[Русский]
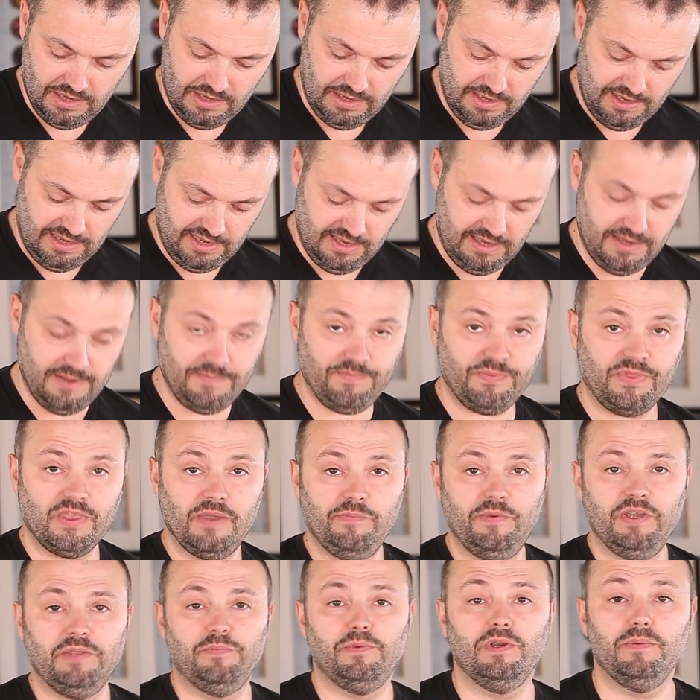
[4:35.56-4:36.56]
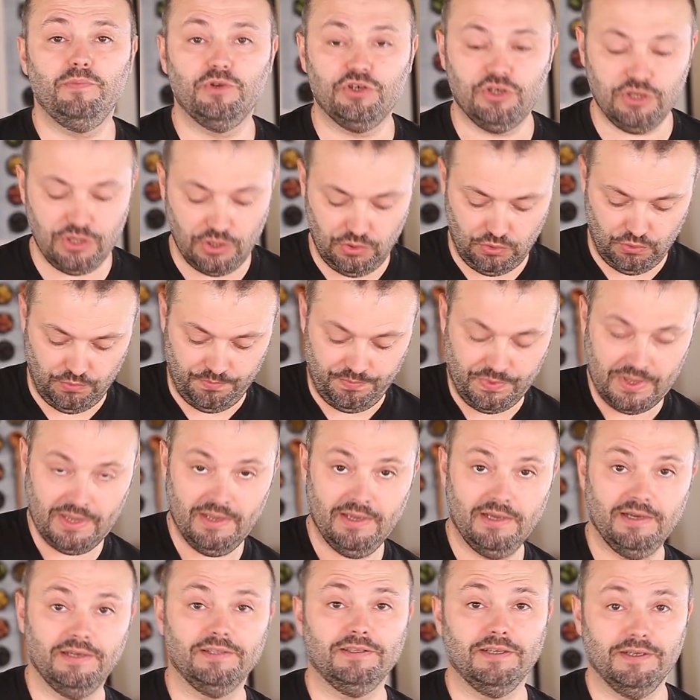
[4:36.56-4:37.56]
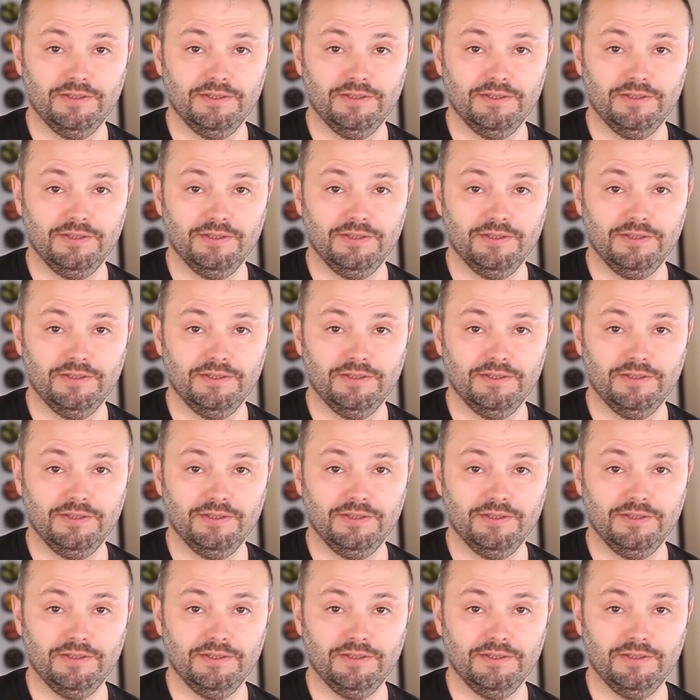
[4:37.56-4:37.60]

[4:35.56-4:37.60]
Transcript: И опять перемешаю от